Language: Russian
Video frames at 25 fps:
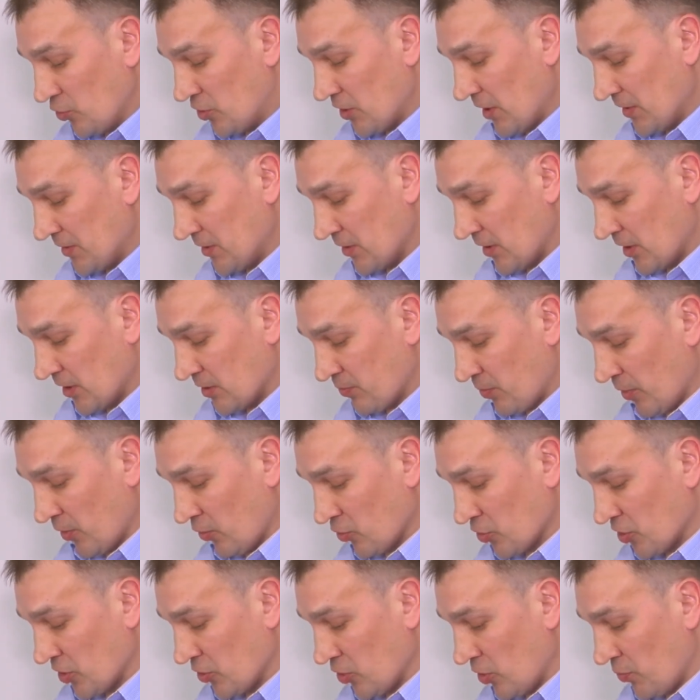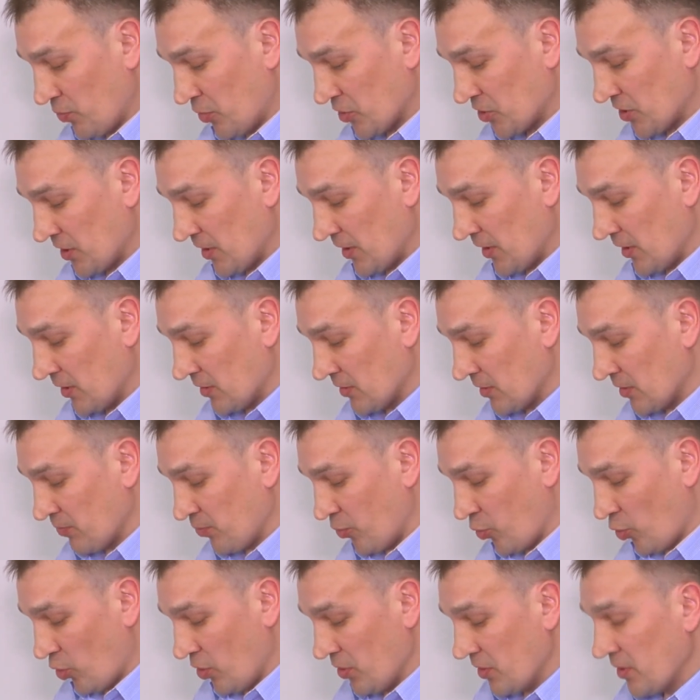участок, расположенный в пожарное
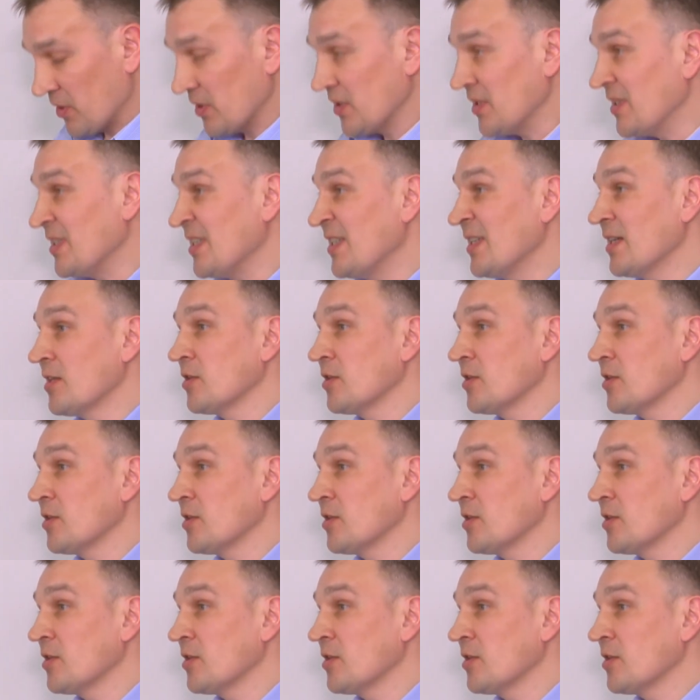депо, не